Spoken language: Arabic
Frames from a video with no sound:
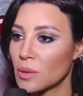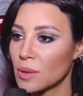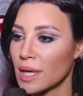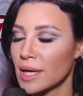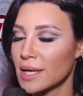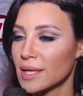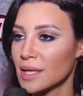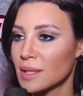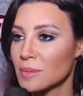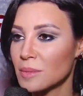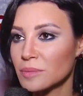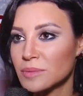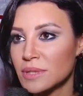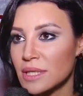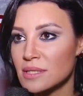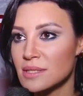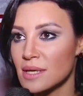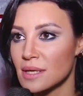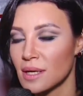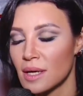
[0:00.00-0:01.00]
او الحاجه لما
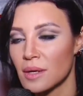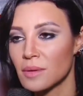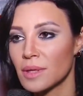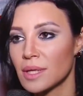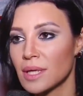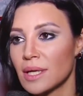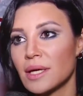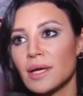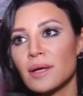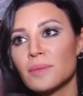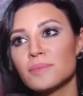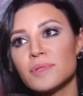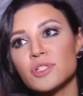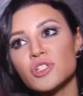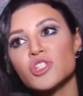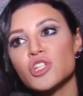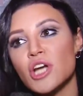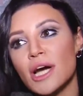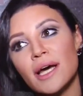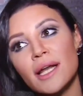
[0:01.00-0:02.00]
بتحصل حواليا
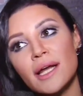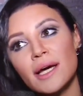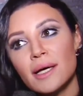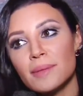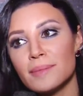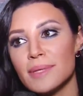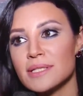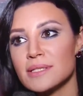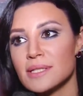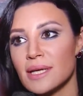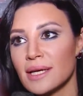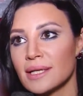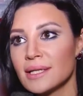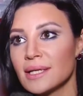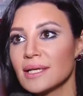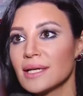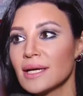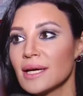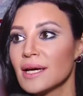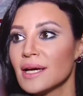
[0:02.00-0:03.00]
مش على
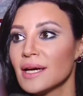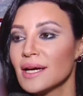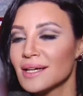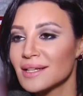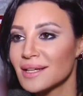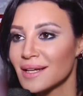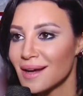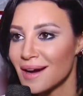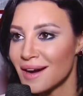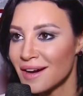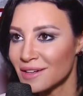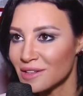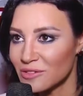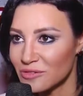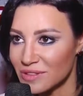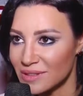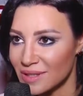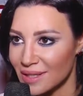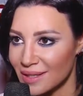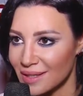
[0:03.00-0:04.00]
مزاجي ان انا
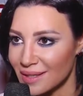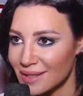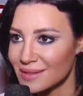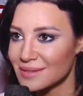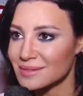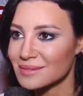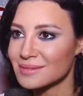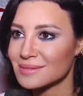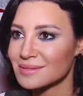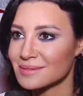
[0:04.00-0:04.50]
اعرف ان انا